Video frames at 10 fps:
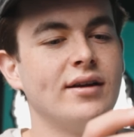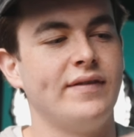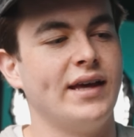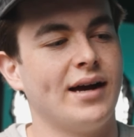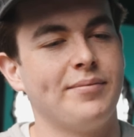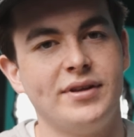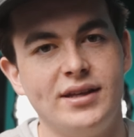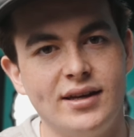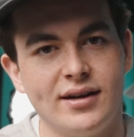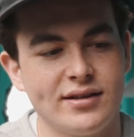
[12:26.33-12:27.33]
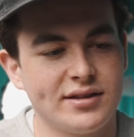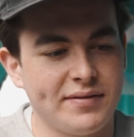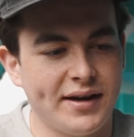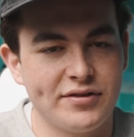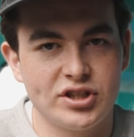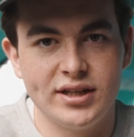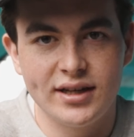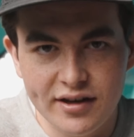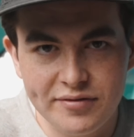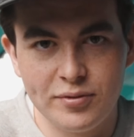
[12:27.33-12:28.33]
Wir haben hier zwei verschiedene
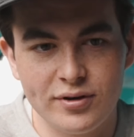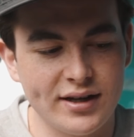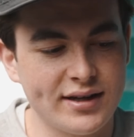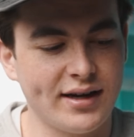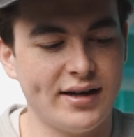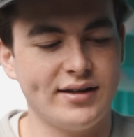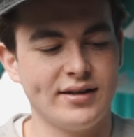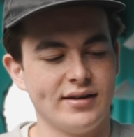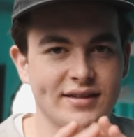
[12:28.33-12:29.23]
Griffmöglichkeiten.